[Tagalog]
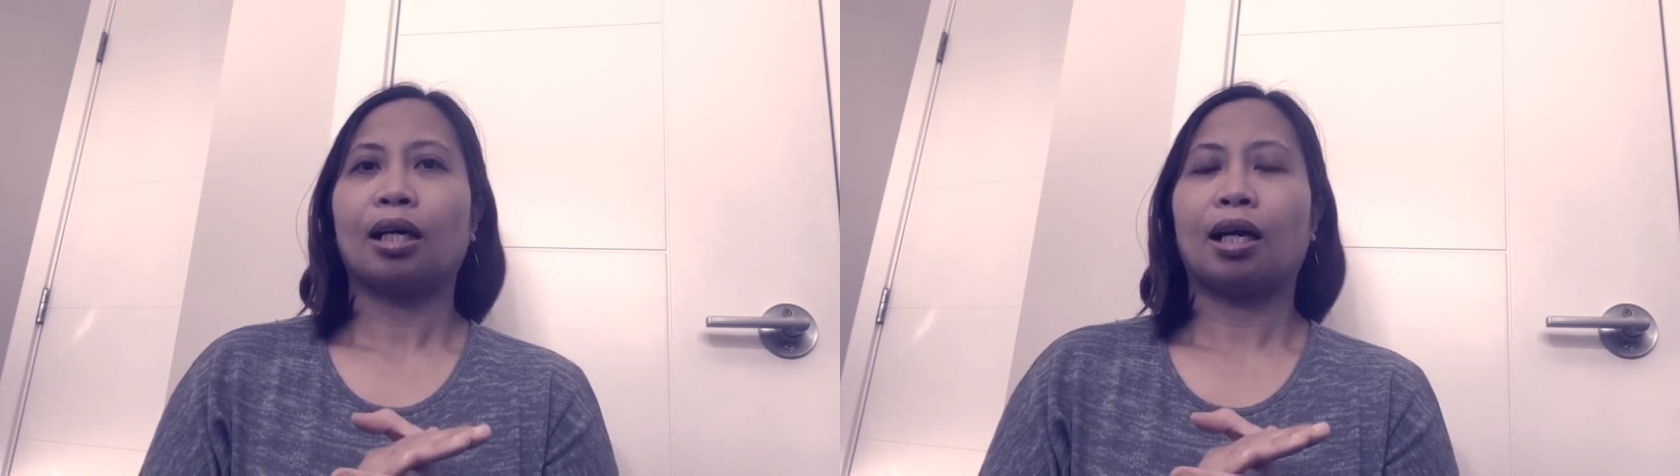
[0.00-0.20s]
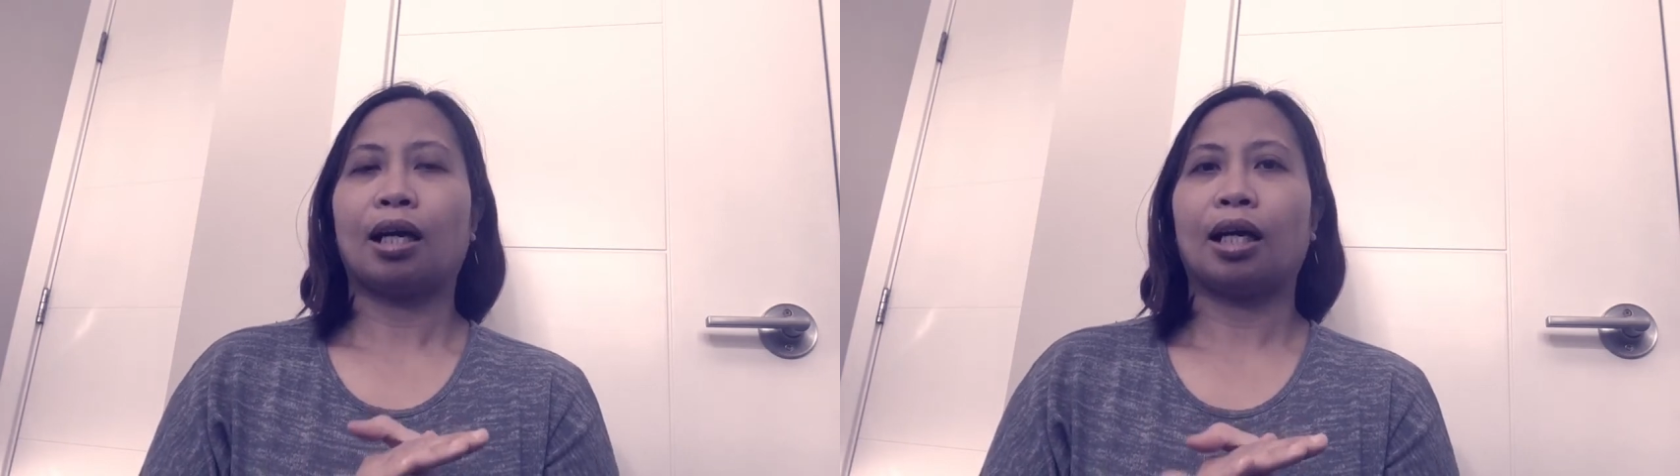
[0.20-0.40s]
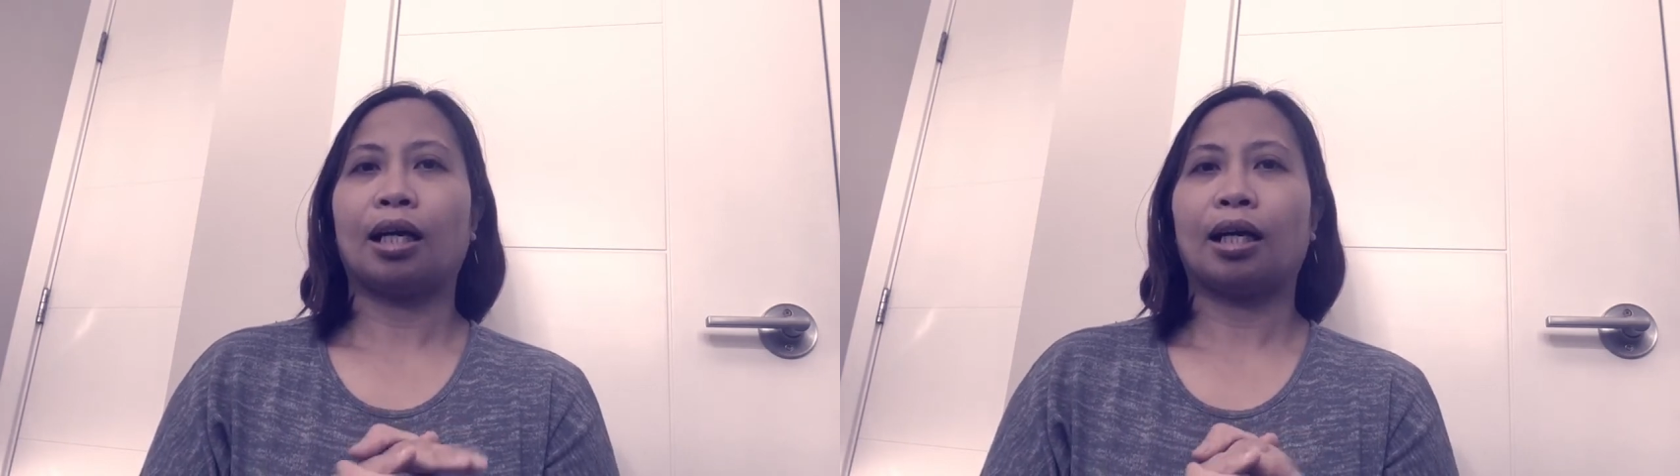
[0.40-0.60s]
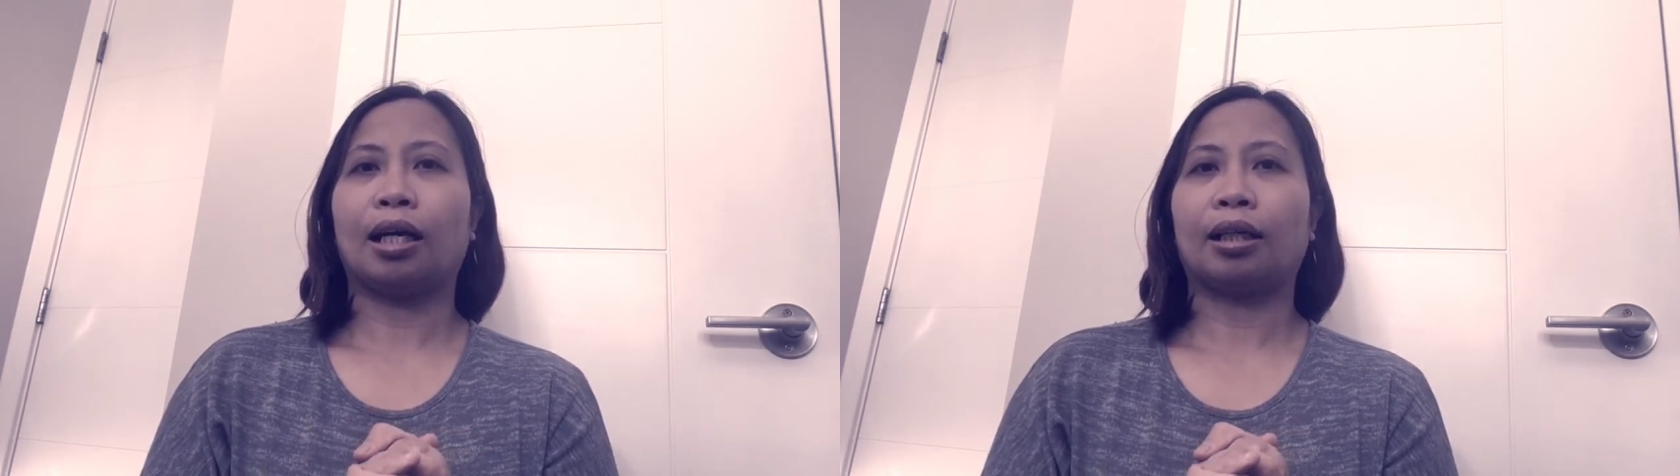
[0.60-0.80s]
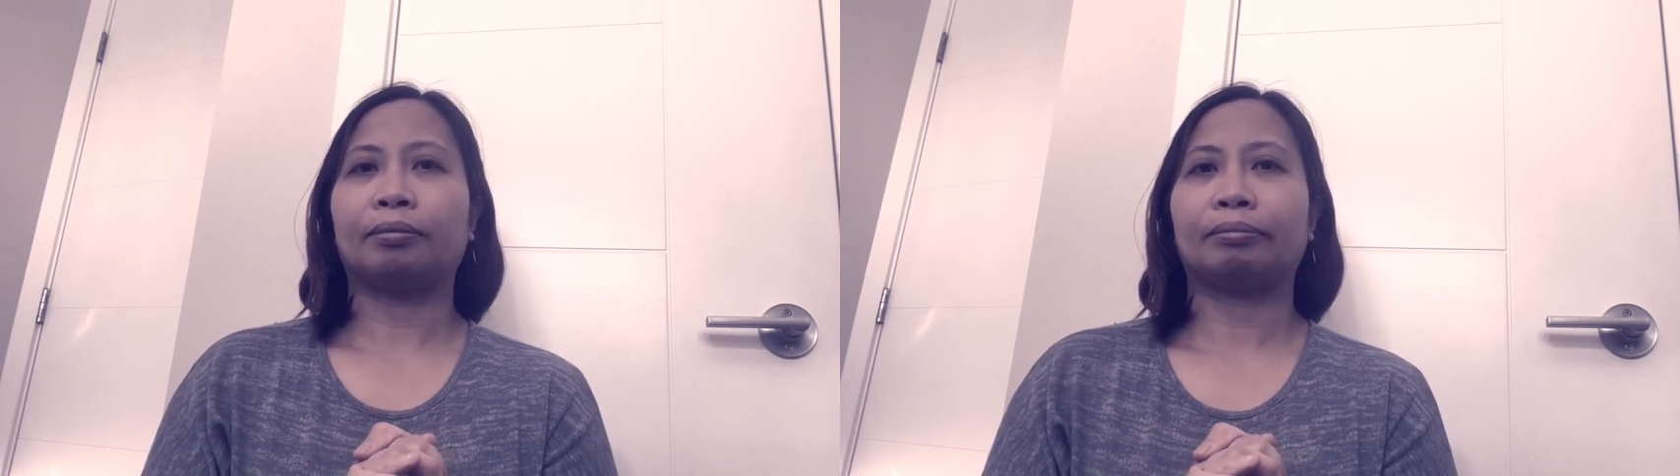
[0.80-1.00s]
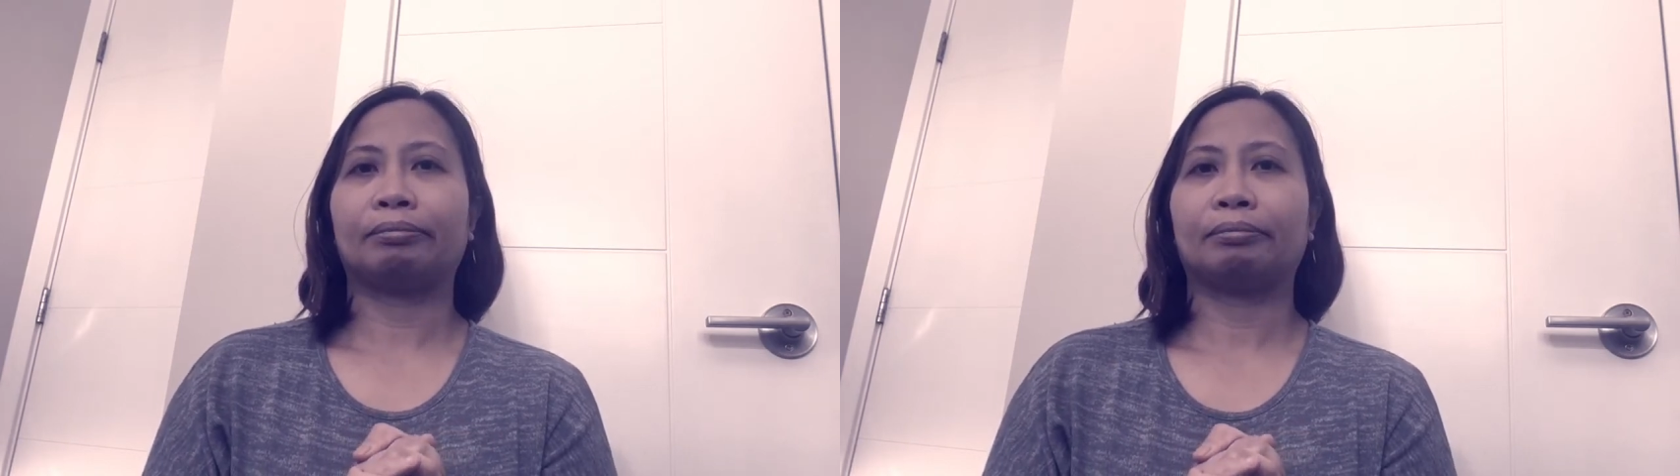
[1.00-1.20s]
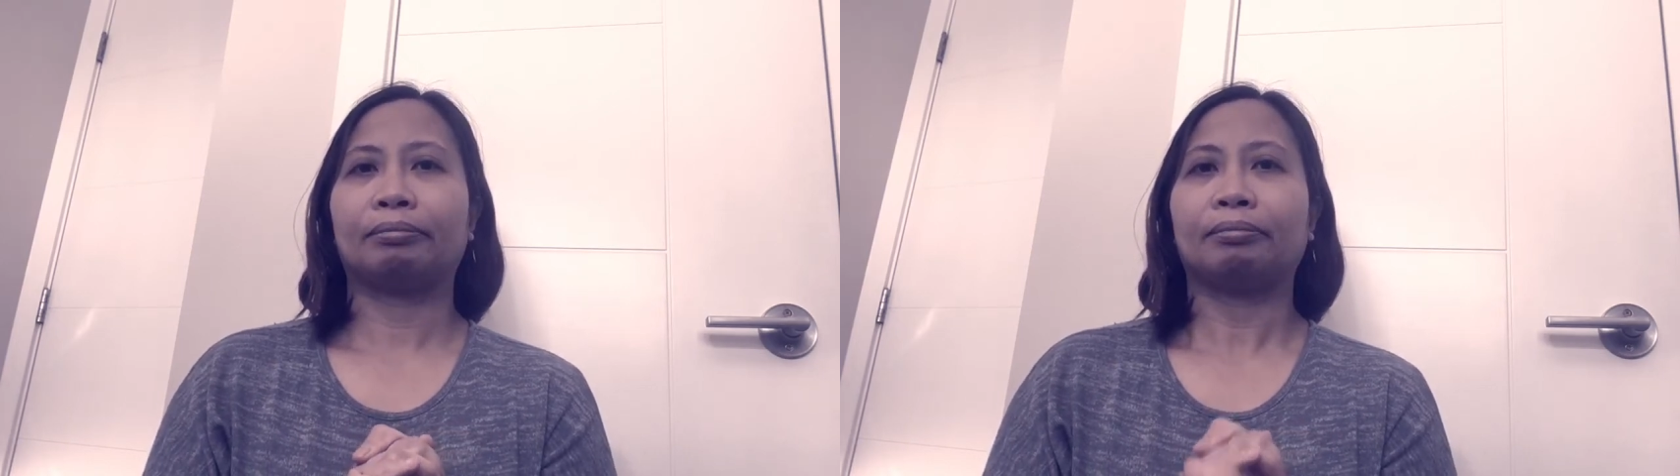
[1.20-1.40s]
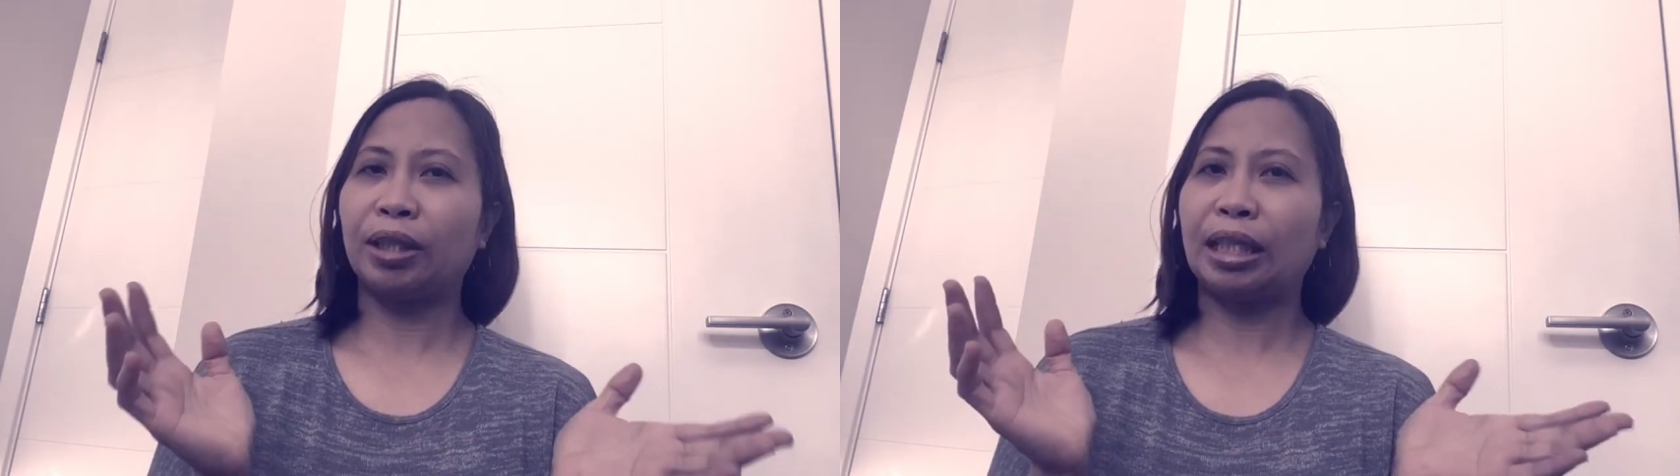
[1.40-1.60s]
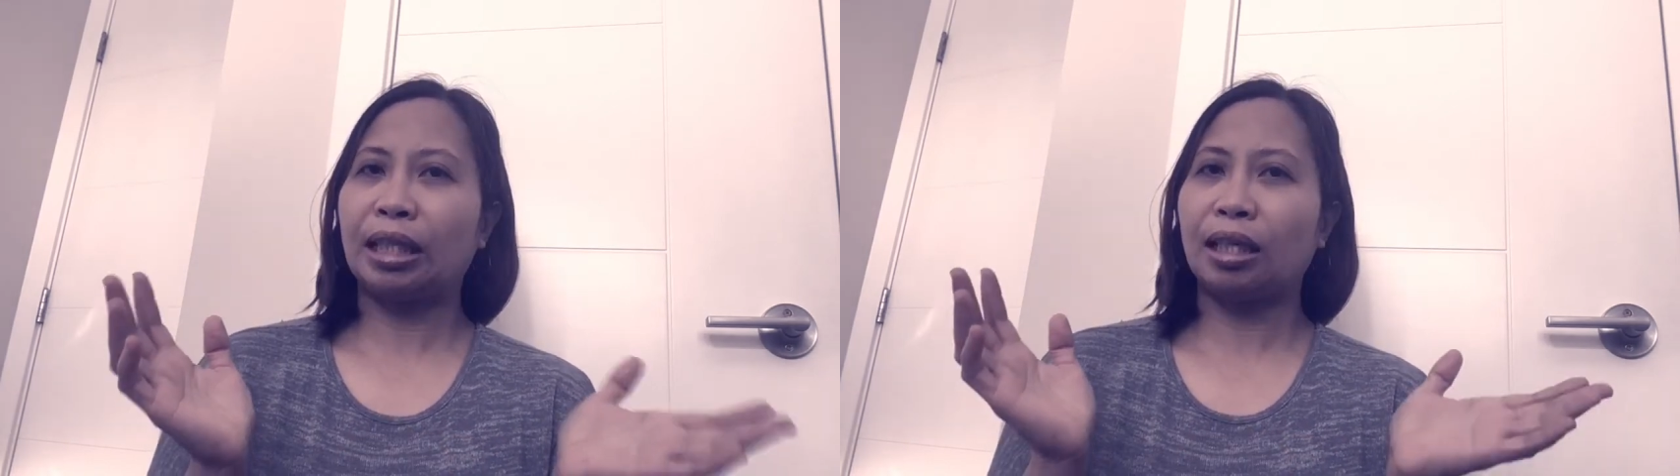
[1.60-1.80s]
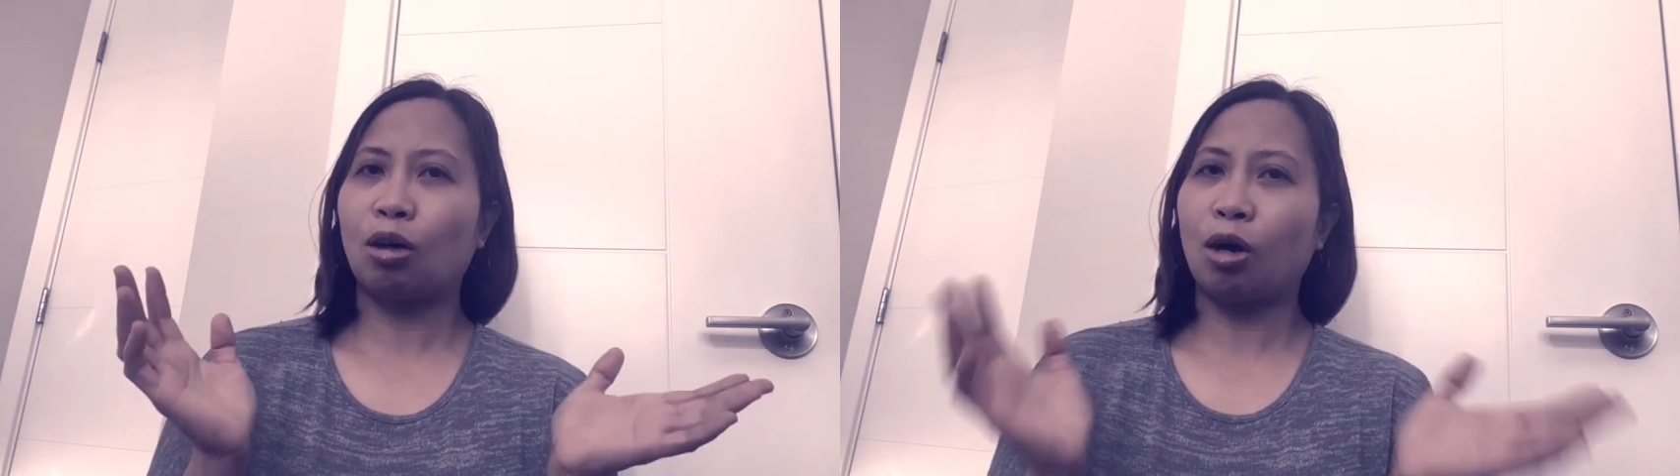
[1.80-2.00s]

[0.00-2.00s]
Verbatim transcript: uh, hindi